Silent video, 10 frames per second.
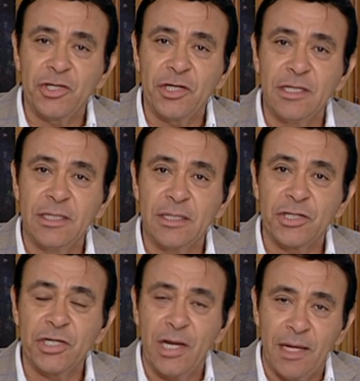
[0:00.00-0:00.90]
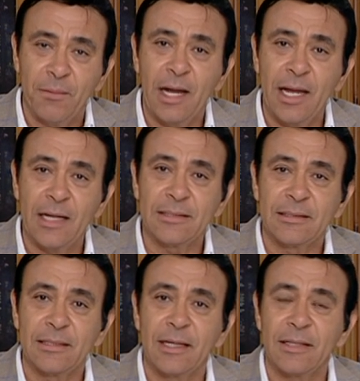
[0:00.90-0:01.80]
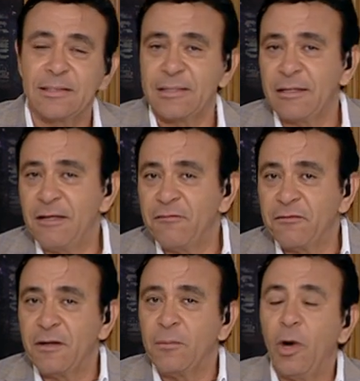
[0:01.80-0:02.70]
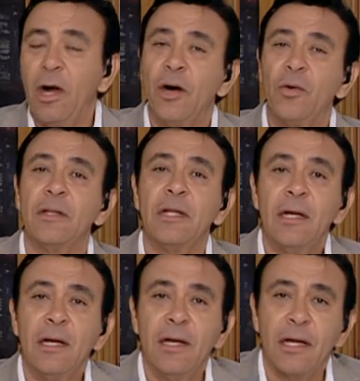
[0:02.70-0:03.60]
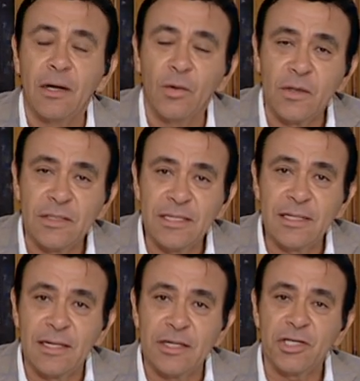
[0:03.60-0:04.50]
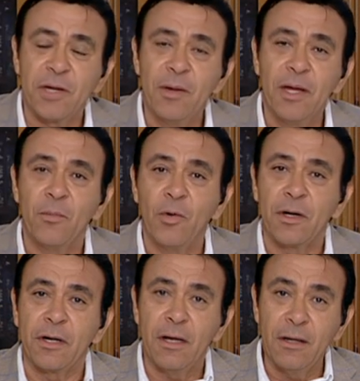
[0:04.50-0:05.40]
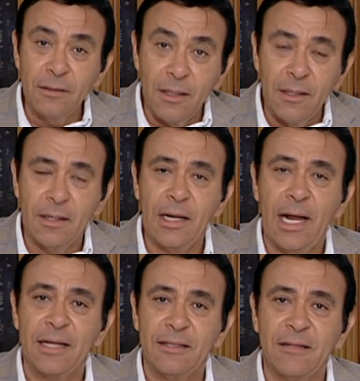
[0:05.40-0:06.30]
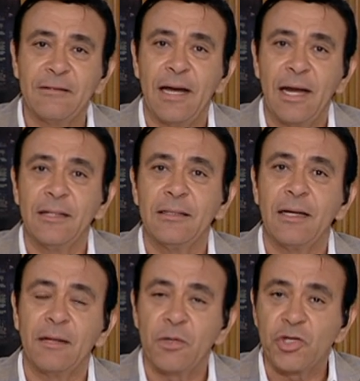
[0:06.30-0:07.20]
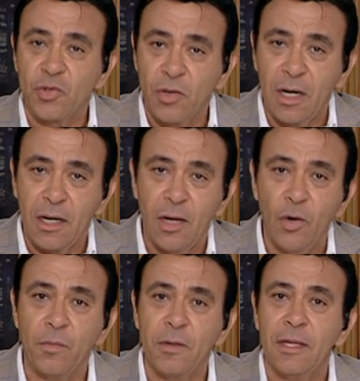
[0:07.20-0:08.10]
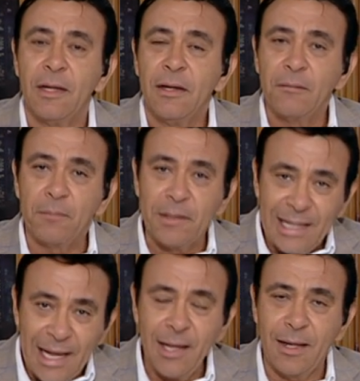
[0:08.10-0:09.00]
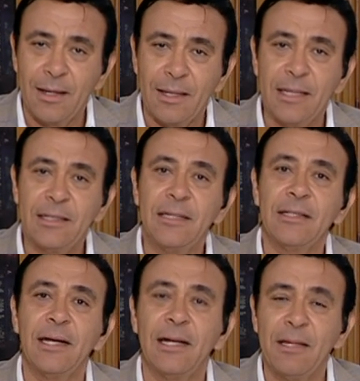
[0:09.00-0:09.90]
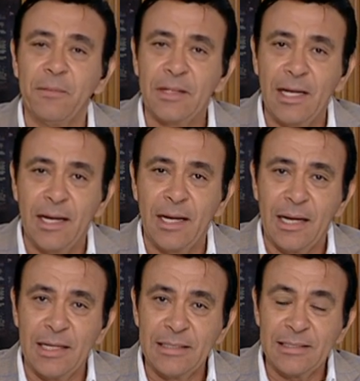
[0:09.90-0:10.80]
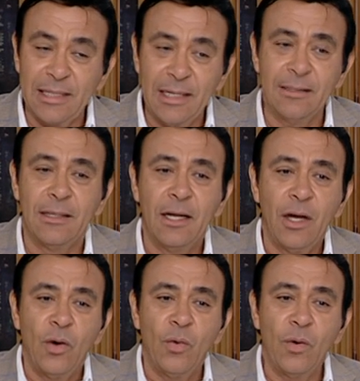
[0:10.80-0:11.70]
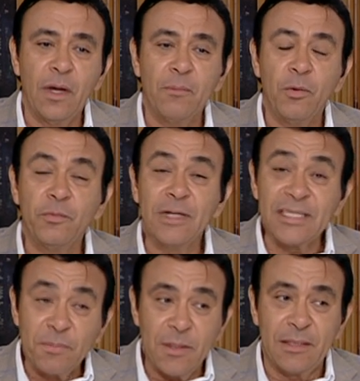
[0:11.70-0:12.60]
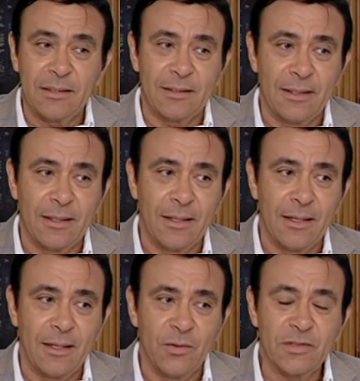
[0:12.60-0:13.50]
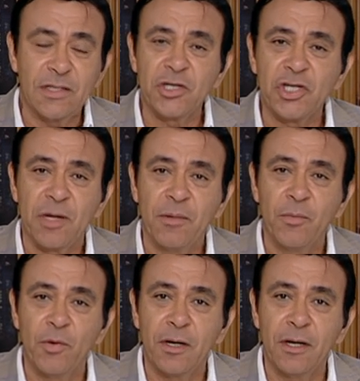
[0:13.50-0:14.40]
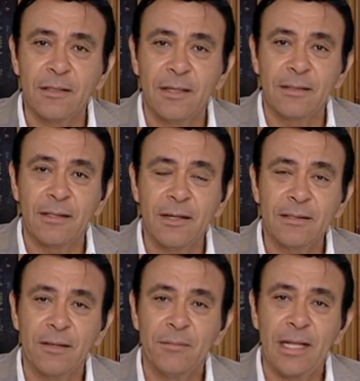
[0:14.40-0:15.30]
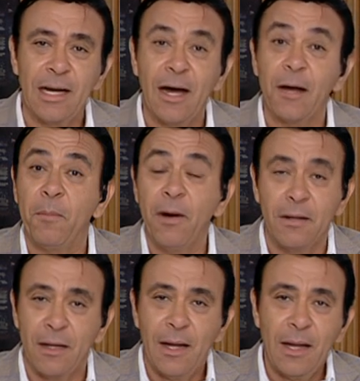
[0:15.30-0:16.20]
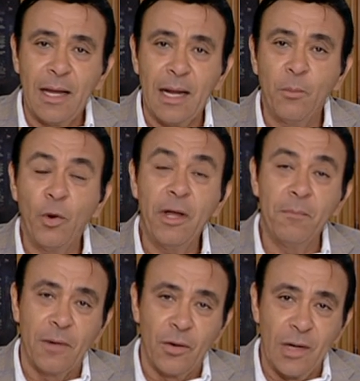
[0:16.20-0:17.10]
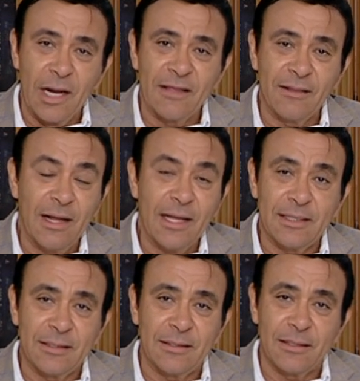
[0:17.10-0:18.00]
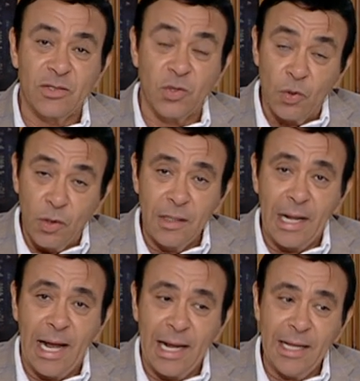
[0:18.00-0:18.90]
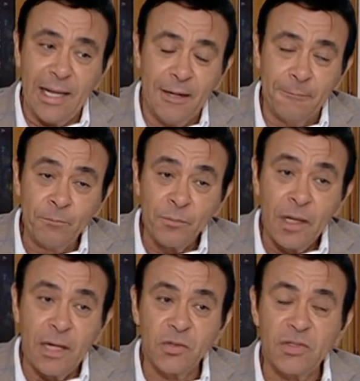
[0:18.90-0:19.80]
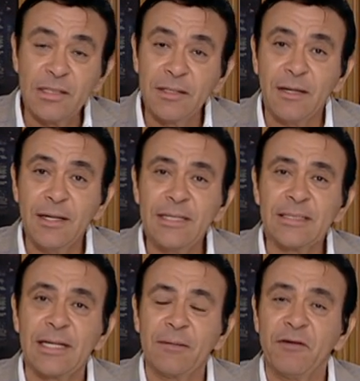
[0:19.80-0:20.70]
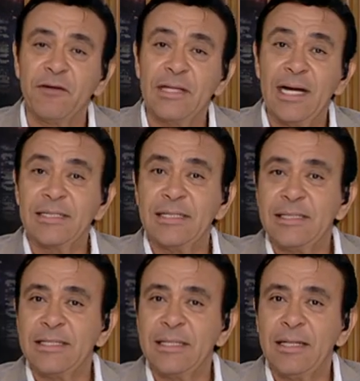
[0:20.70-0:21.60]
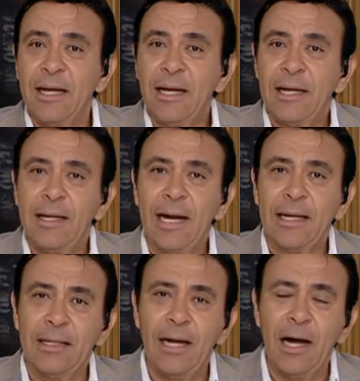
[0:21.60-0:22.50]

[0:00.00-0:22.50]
شيرين الشايب الحقيقة تستضيف معاون آه، وزير الشباب والرياضة للحديث عن المشروع القومي بداية جديدة لبناء الإنسان وبمناسبة آه، وزارة الشباب والرياضة النهاردة من الأخبار المهمة واللي أثلجت صدورنا الحقيقة أنه سيادة الرئيس عبد الفتاح السيسي يعني